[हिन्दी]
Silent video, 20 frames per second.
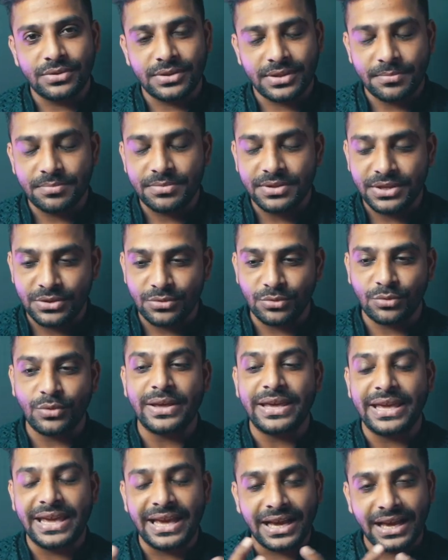सब चीज़ों को
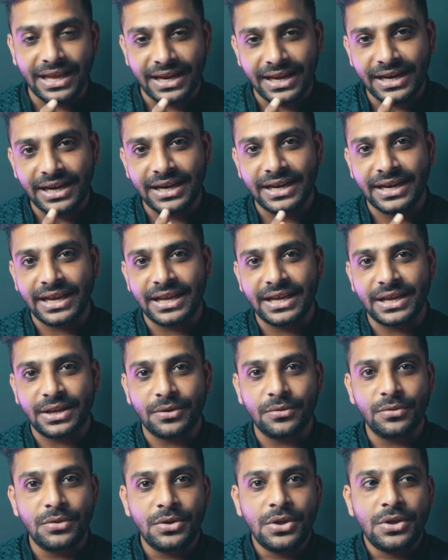एक करने का ट्राई
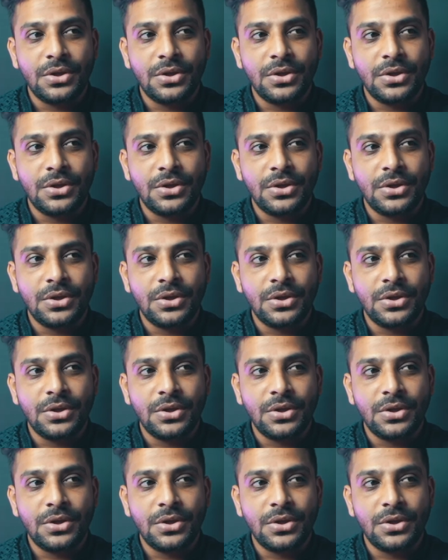कराओ